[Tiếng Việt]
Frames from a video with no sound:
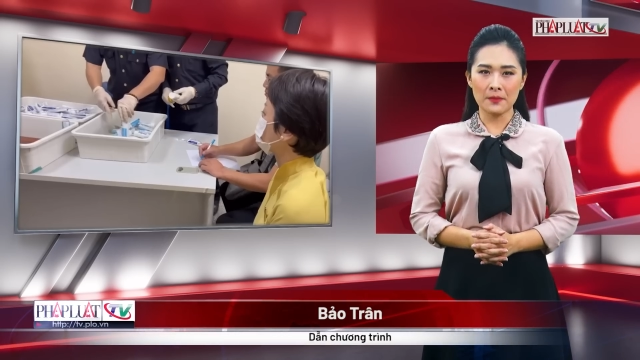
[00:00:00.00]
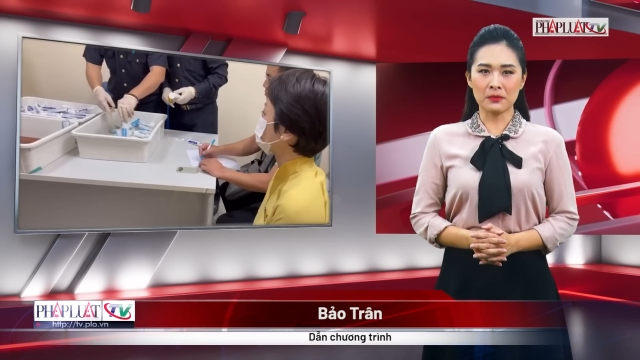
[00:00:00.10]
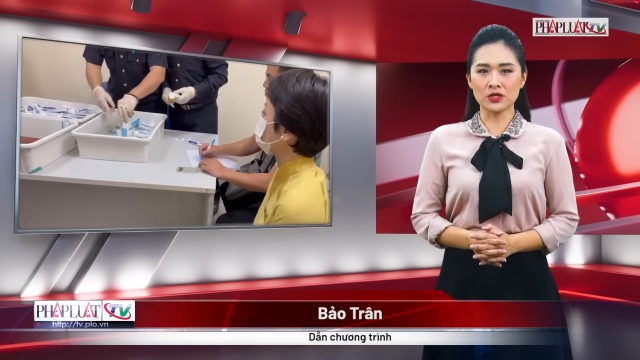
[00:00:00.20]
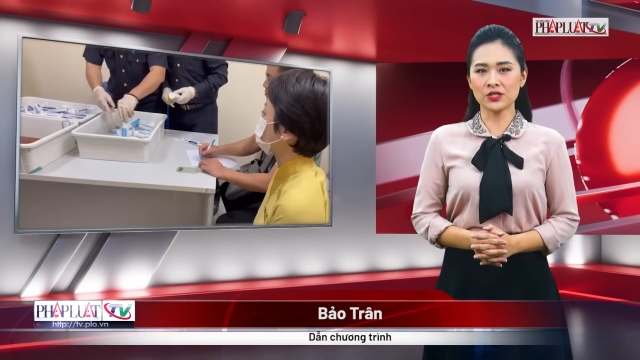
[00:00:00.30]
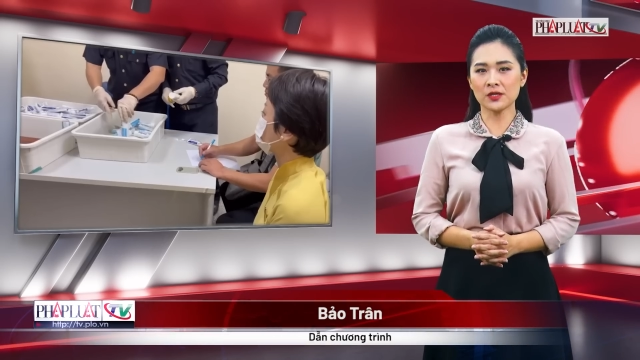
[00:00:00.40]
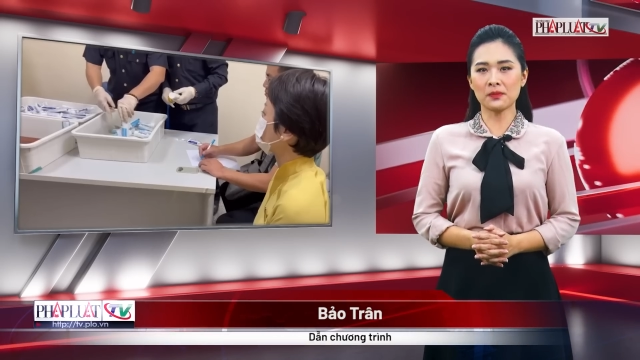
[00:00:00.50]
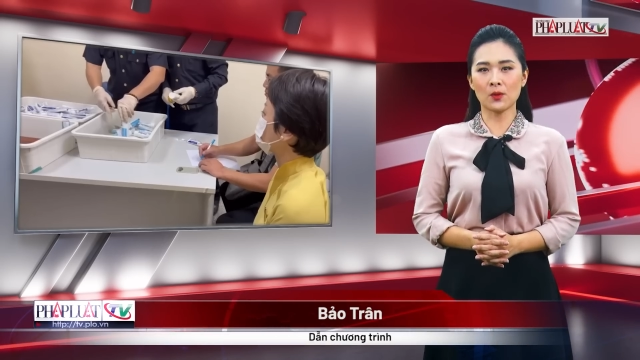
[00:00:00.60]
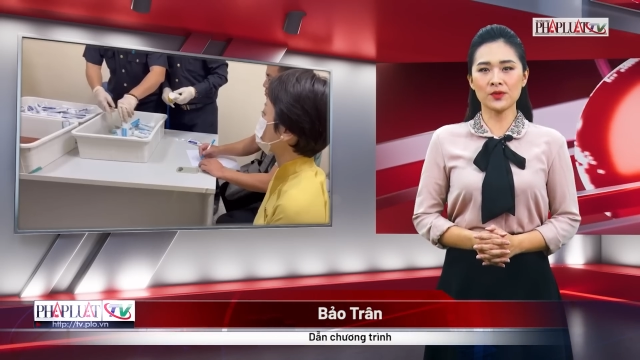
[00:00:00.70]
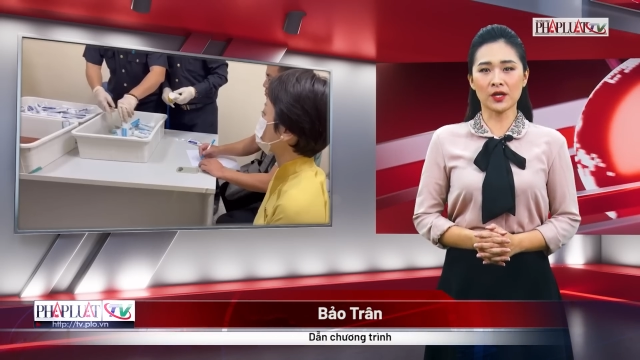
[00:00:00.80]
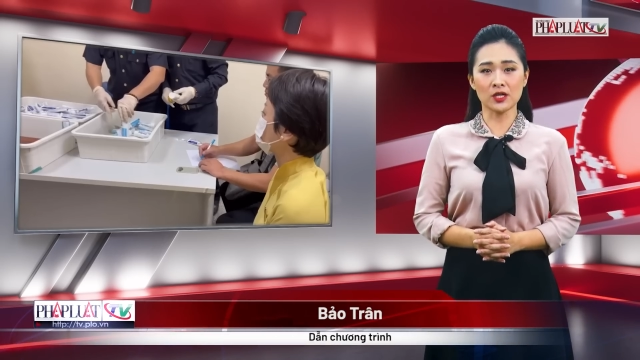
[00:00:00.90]
Bảo Trân rất
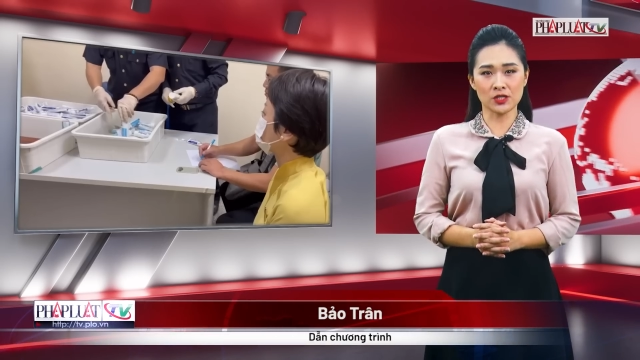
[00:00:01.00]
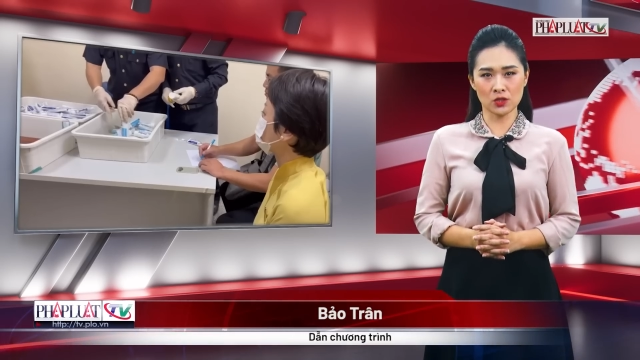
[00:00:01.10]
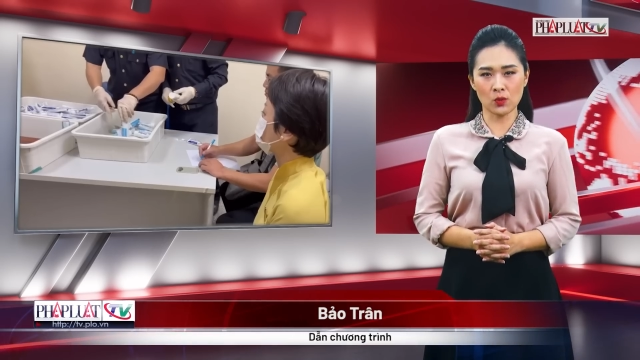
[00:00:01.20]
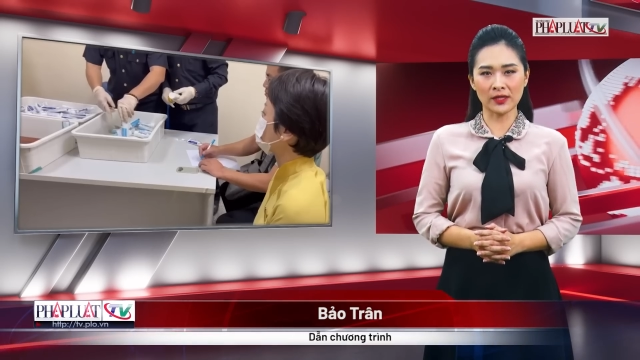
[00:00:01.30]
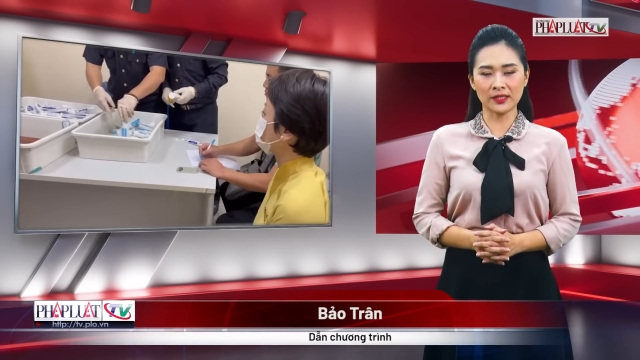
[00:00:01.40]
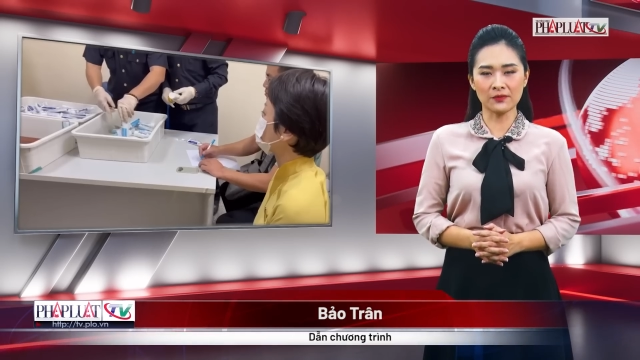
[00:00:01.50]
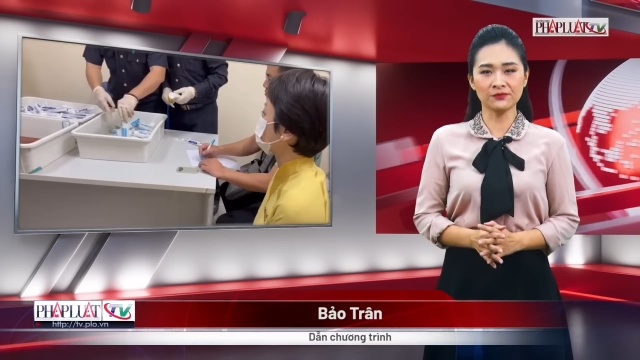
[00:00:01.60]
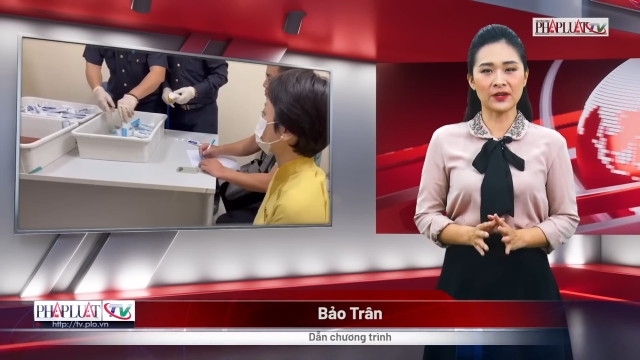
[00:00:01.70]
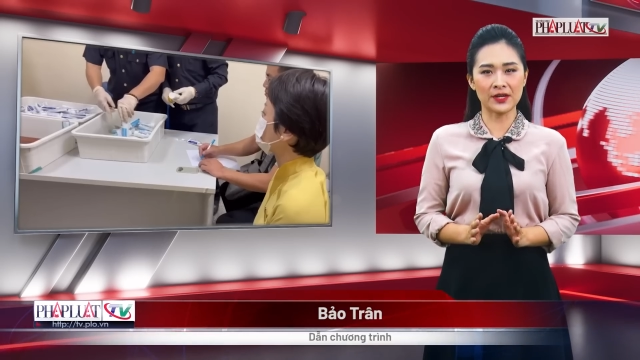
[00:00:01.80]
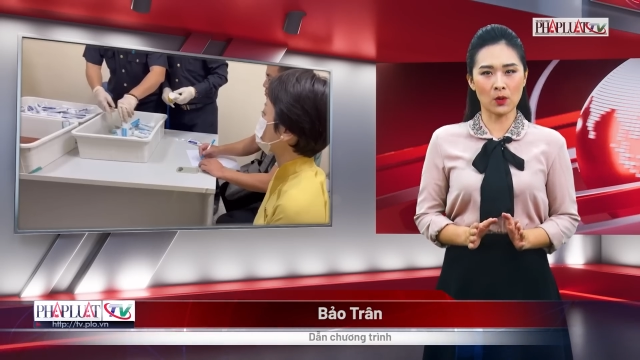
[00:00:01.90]
mong nhận được sự quan tâm
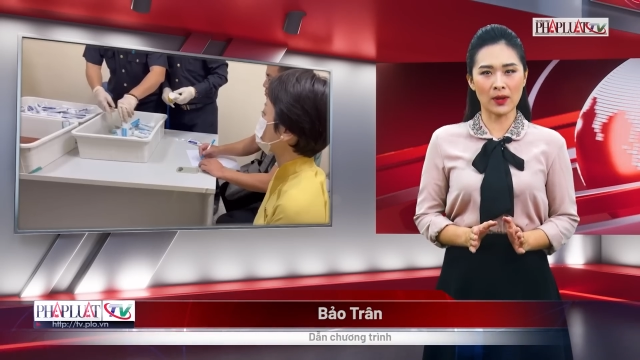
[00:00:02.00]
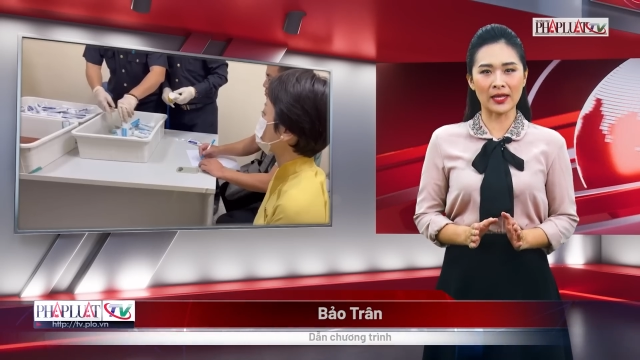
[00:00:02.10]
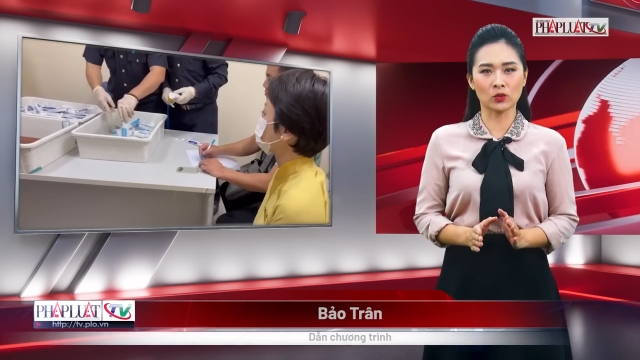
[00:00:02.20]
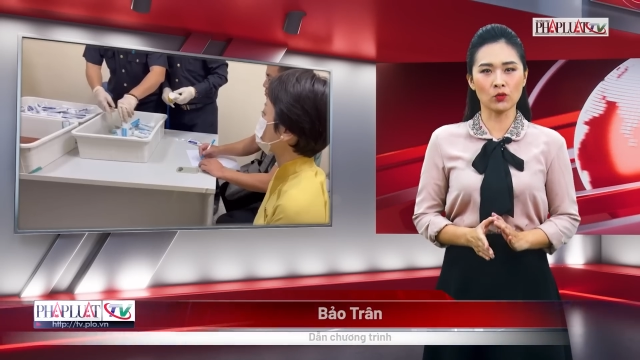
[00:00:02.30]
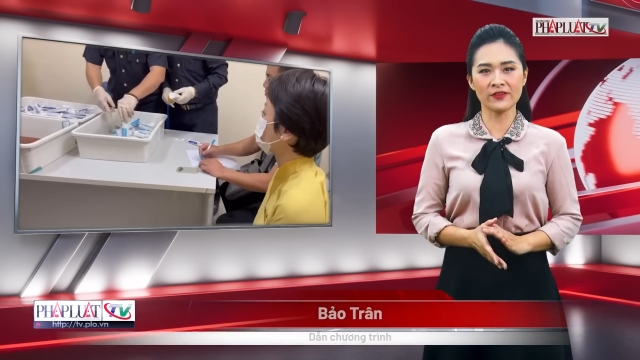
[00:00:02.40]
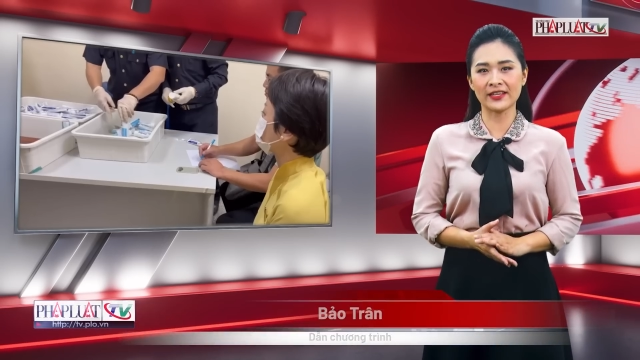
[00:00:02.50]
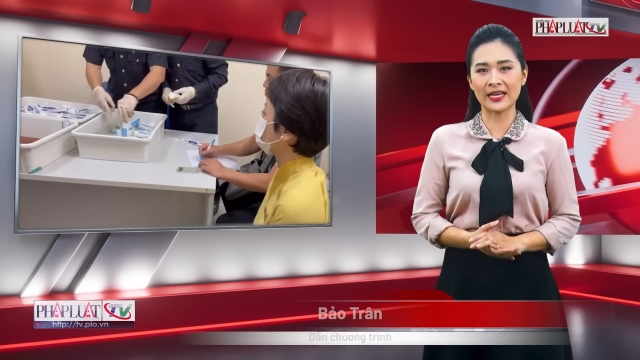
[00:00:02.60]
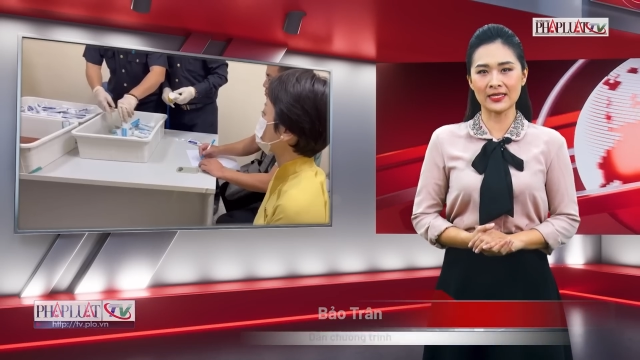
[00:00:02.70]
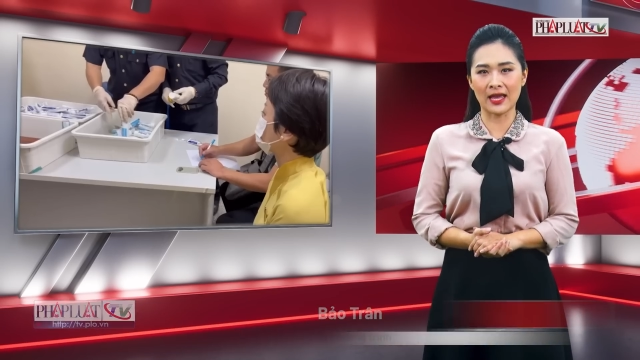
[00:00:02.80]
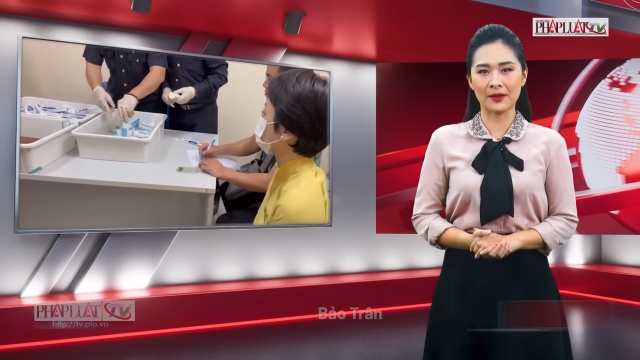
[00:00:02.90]
và đồng hành của quý vị
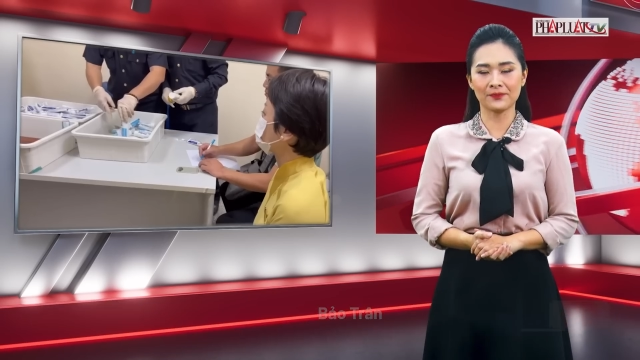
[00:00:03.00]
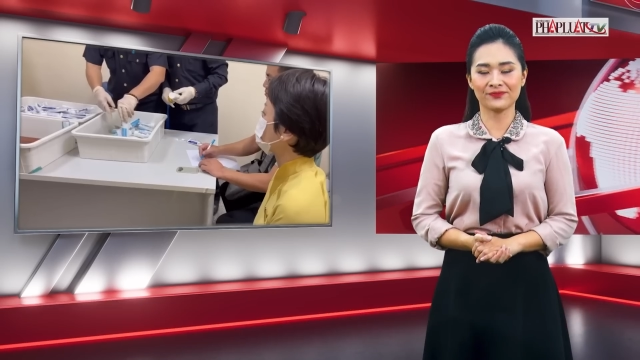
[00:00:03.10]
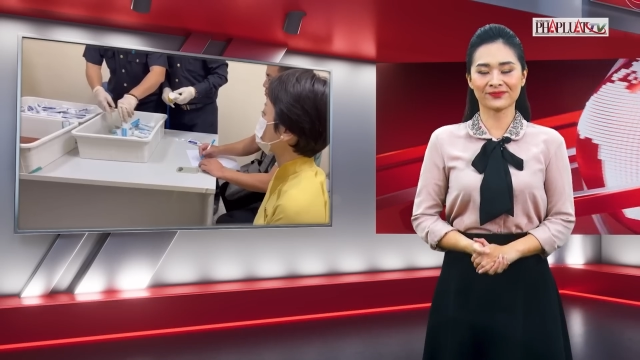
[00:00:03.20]
khán giả.